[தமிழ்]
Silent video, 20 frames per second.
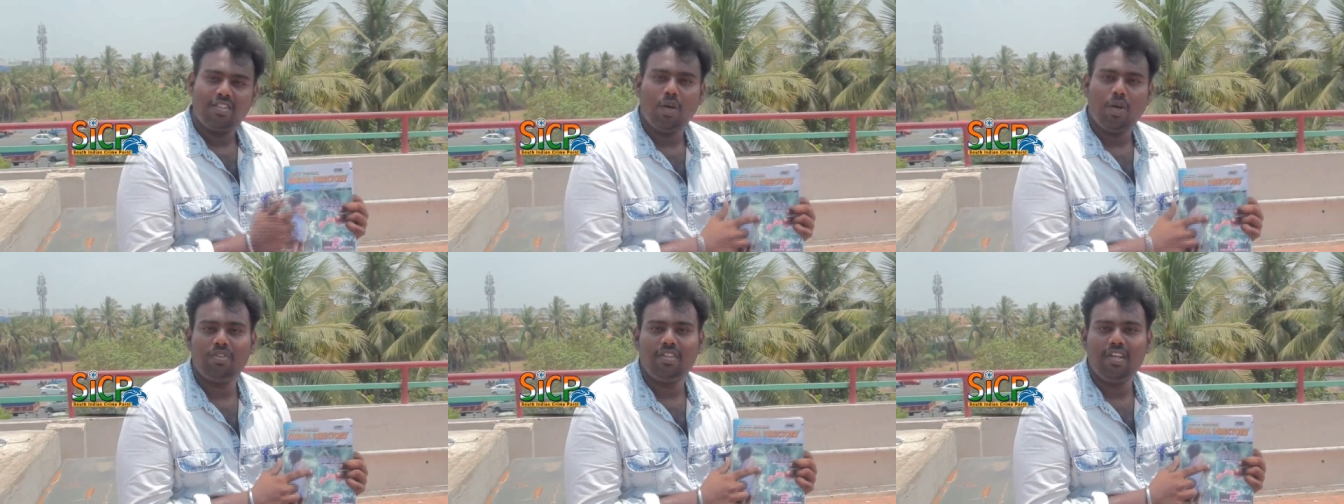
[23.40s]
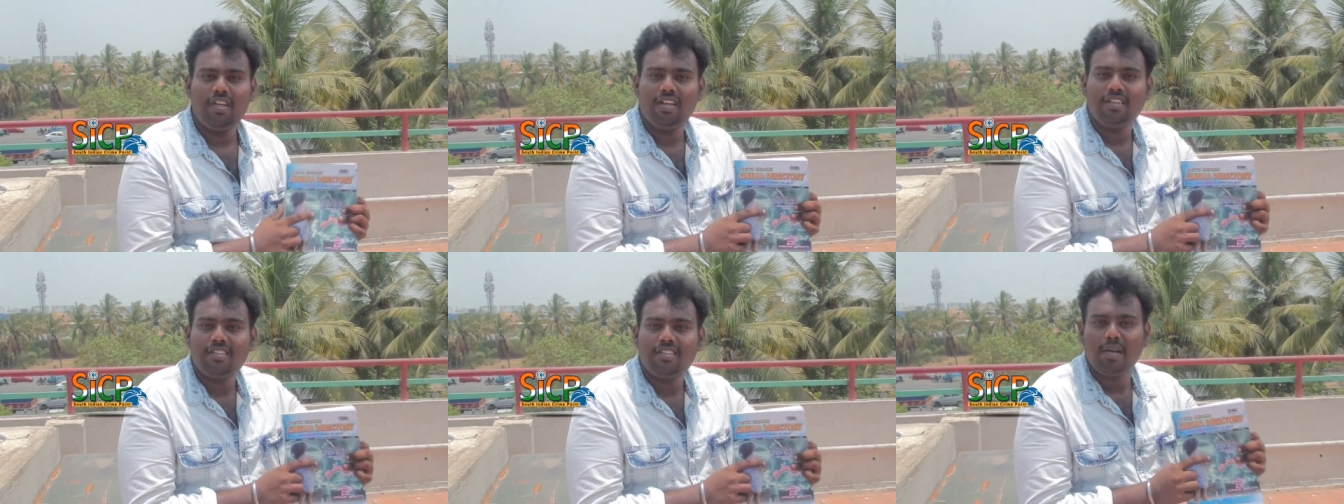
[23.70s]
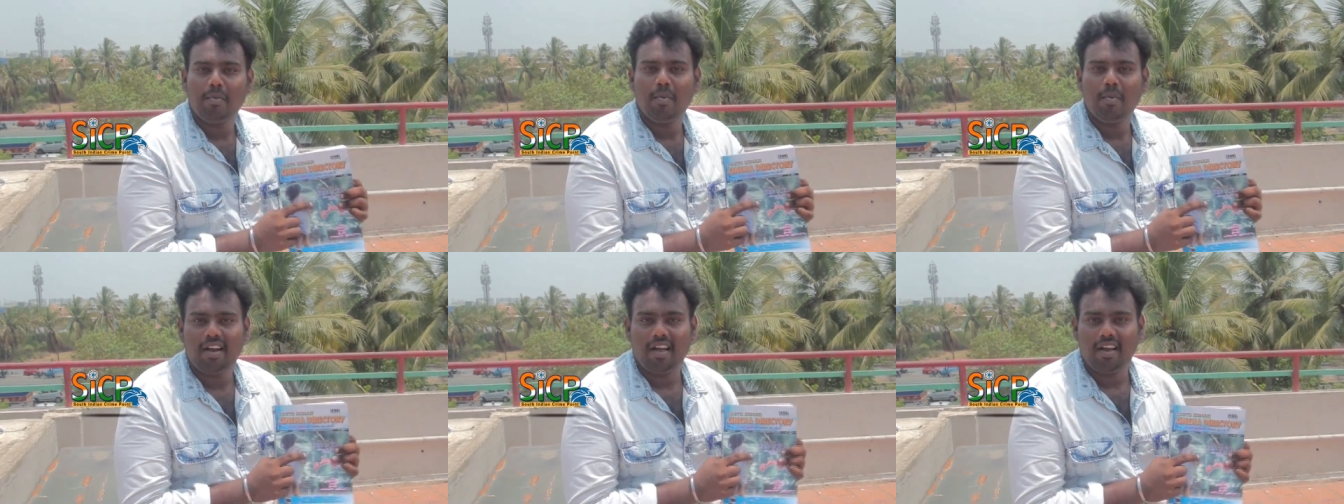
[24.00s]
சவுத் இந்தியன்
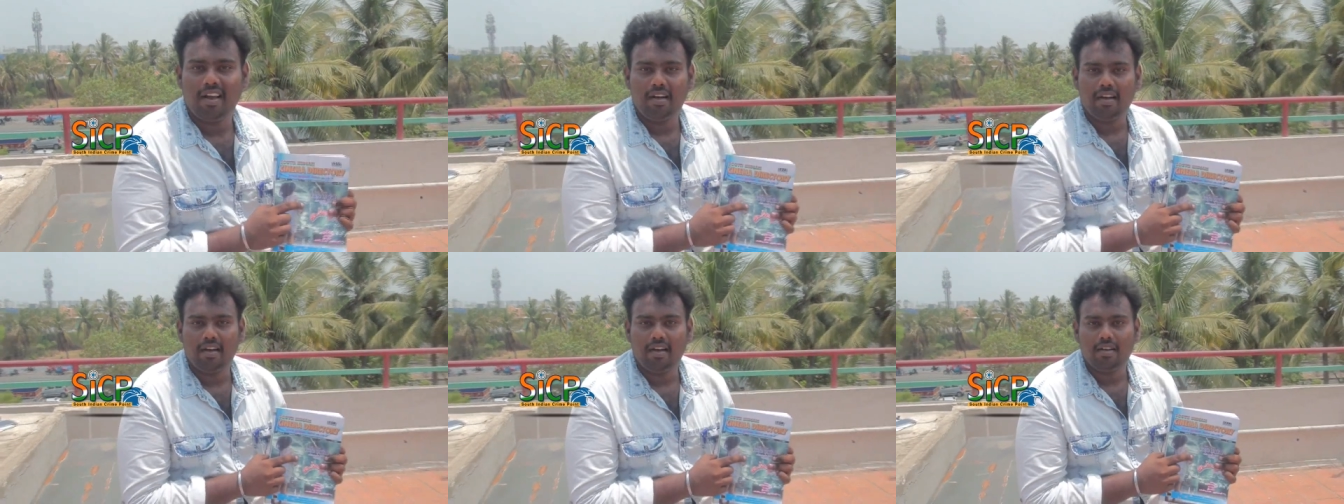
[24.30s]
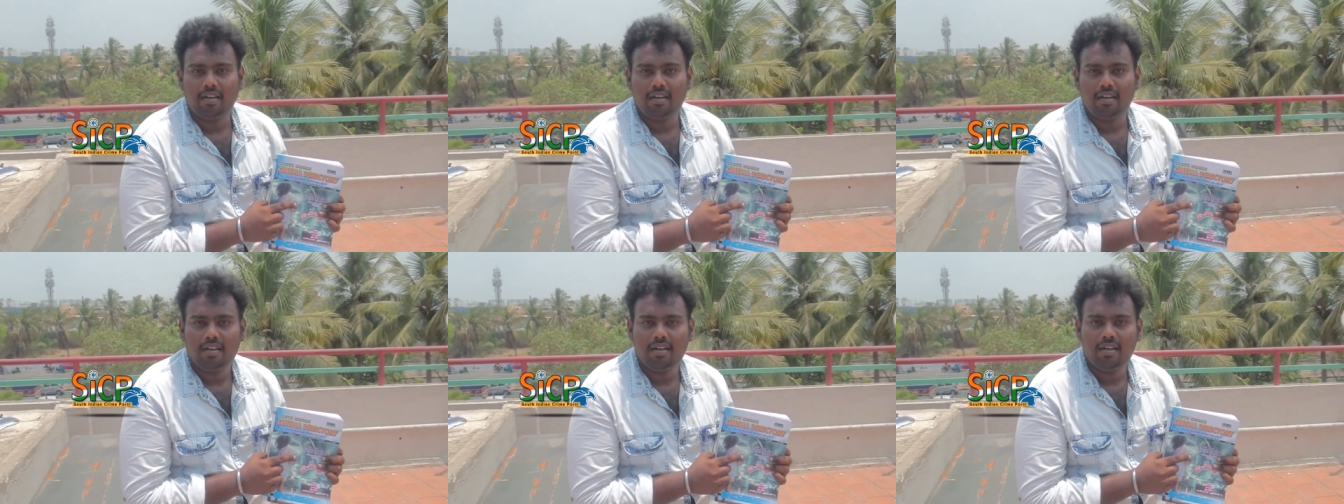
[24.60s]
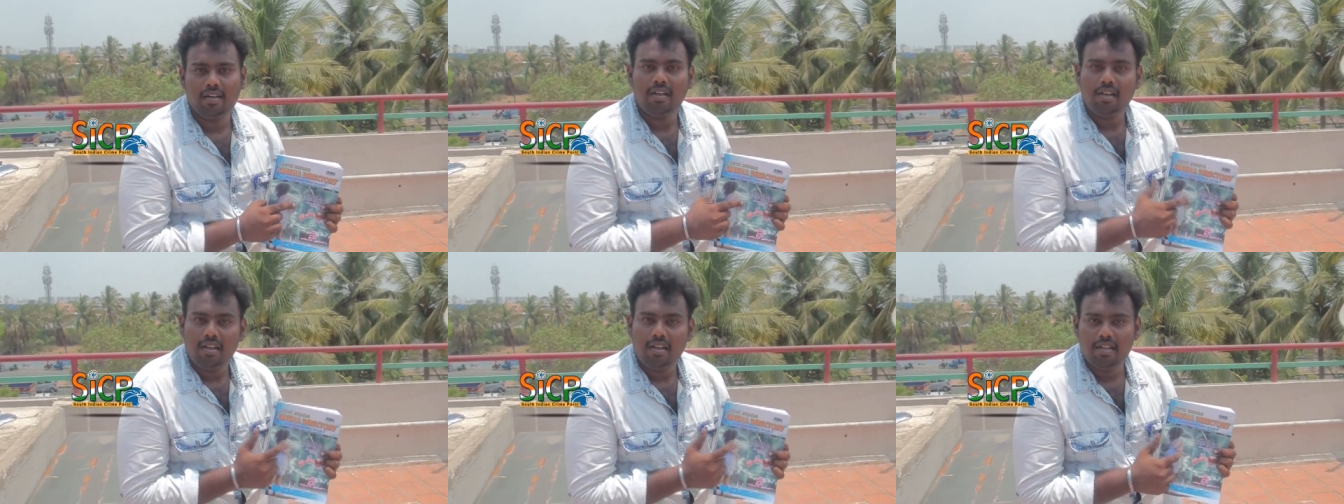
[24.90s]
சினிமா டைரக்டர்
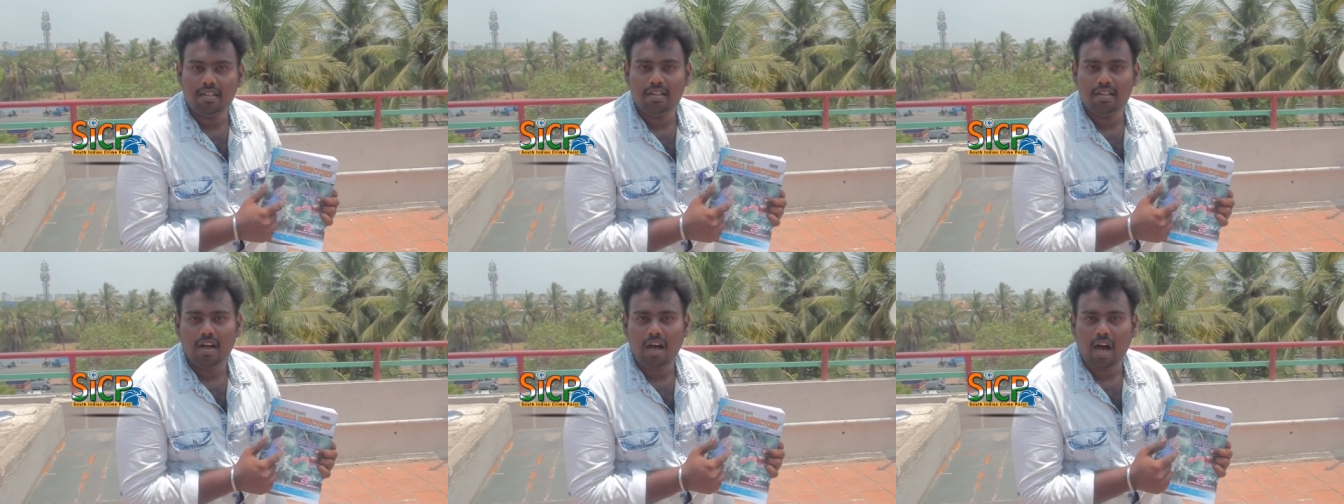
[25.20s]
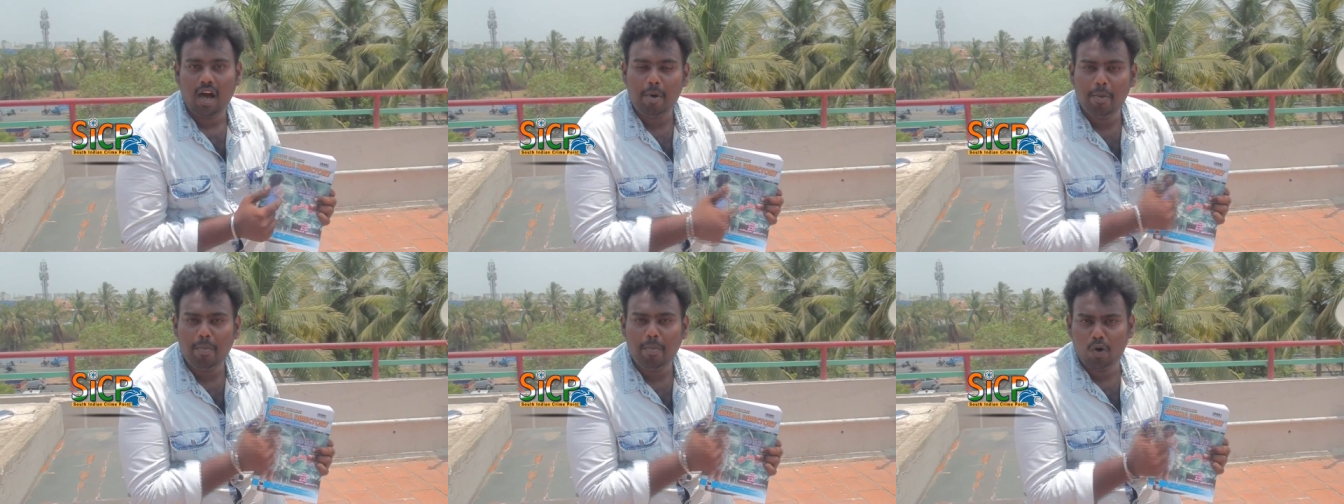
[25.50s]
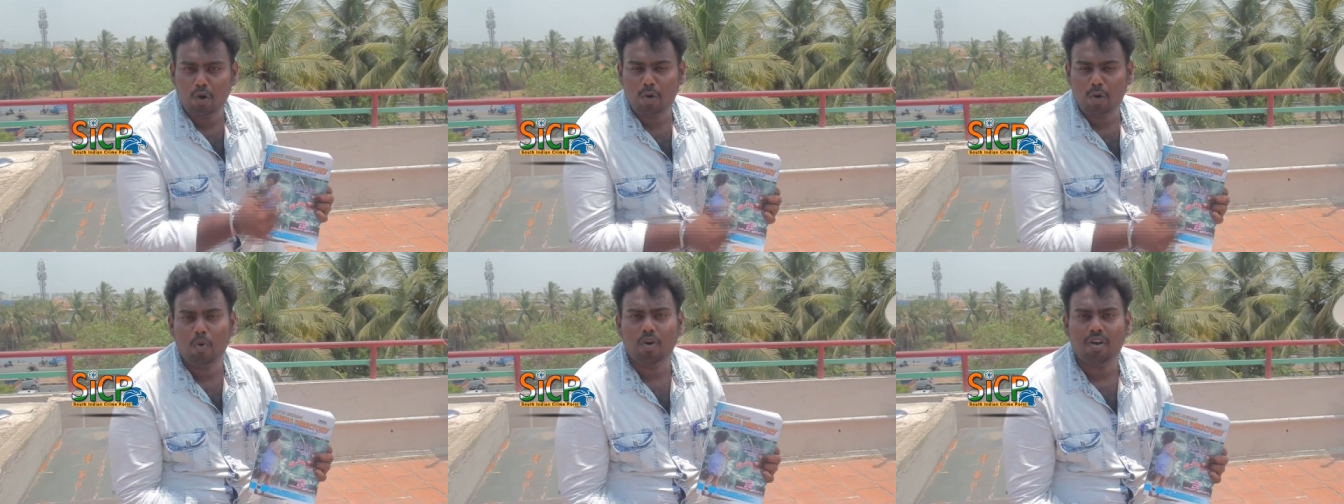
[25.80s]
இது
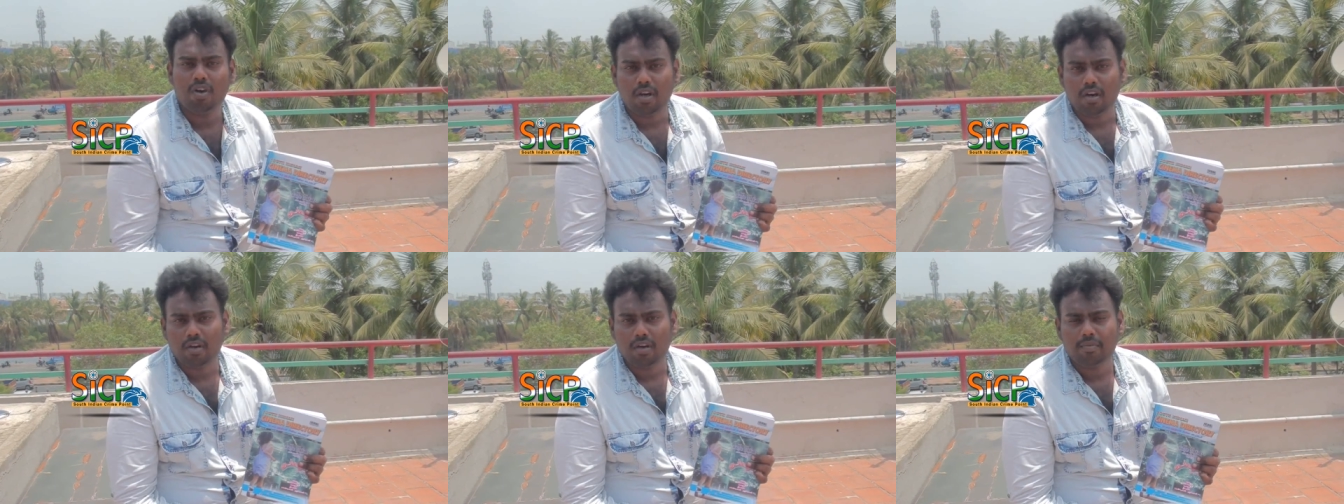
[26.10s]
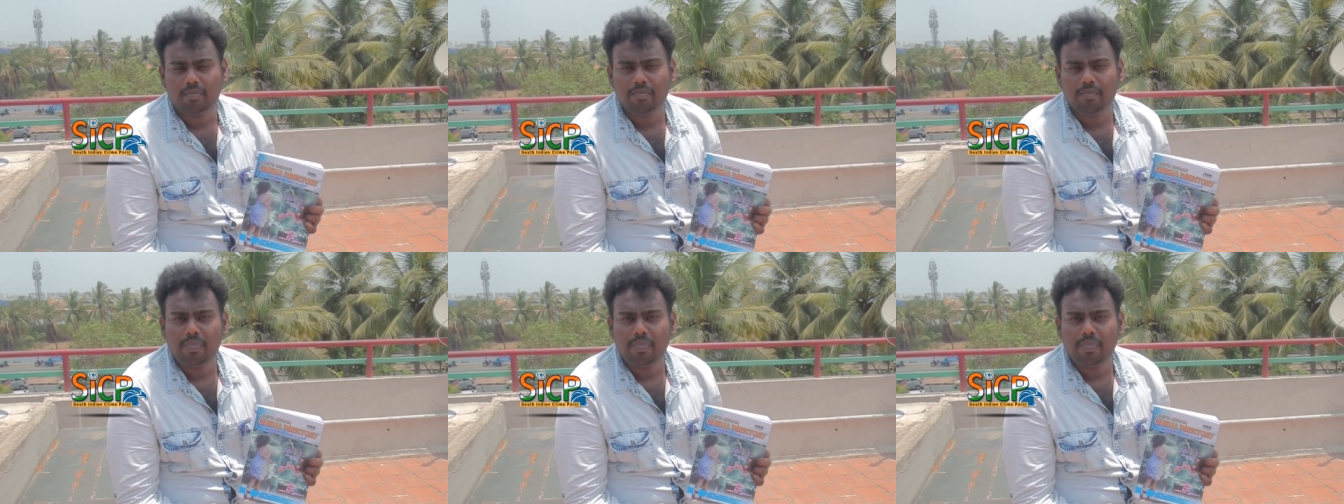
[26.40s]
அப்படிப்பட்ட ஒரு புக்கு தான்